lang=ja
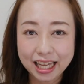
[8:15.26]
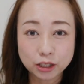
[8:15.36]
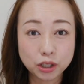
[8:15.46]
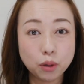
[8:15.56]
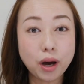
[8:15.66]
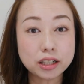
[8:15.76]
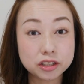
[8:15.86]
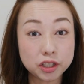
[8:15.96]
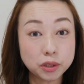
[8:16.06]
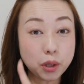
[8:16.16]
それでは
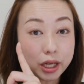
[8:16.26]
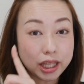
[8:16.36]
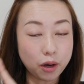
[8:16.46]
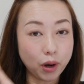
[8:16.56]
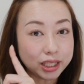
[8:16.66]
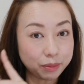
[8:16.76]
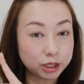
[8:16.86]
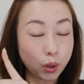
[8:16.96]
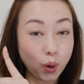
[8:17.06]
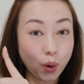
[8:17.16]
次の動画でお会いしま
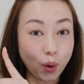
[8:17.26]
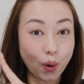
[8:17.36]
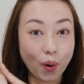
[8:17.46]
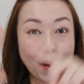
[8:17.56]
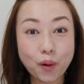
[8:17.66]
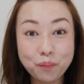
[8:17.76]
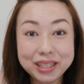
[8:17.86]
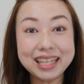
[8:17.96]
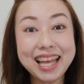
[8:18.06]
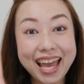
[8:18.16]
しょう。ま
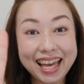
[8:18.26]
たね。